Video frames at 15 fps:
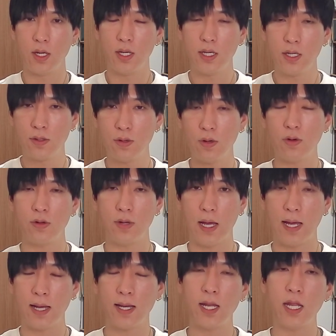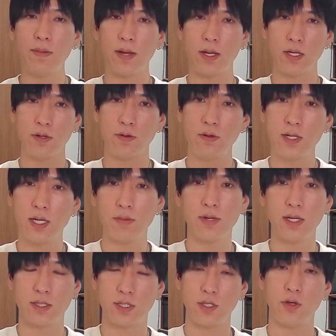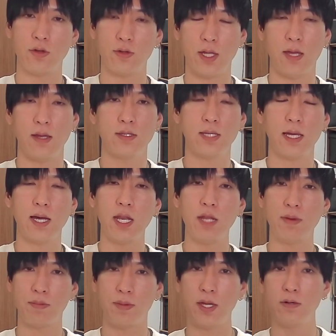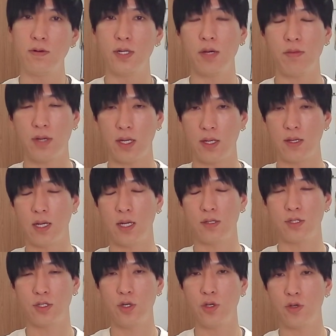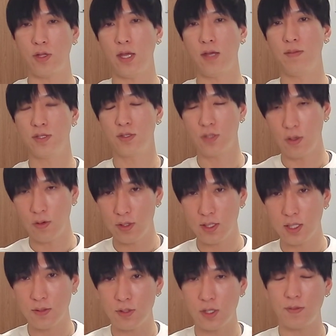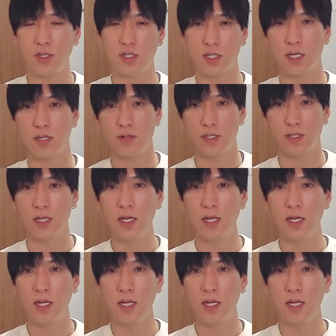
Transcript: イコール上がれば日本株が強いよね、下がれば米国株があの強いよね、そういった風に見るチャートです。